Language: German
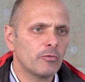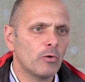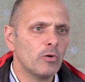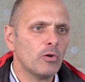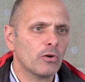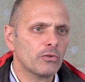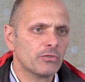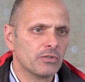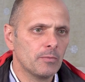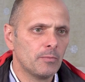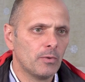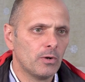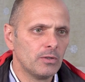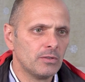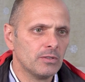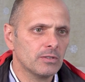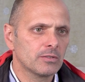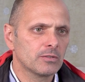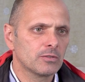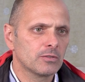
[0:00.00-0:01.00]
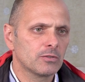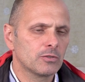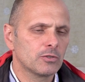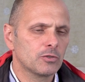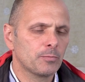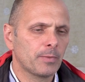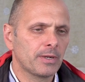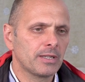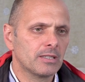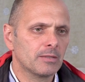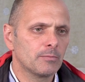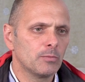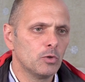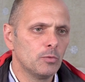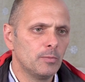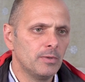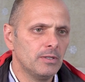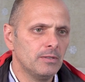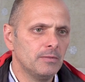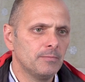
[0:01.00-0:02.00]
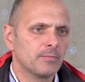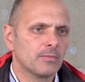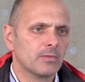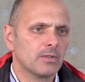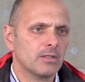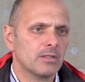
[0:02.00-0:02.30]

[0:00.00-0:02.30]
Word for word: voll ausgebaut, sprich Möbel,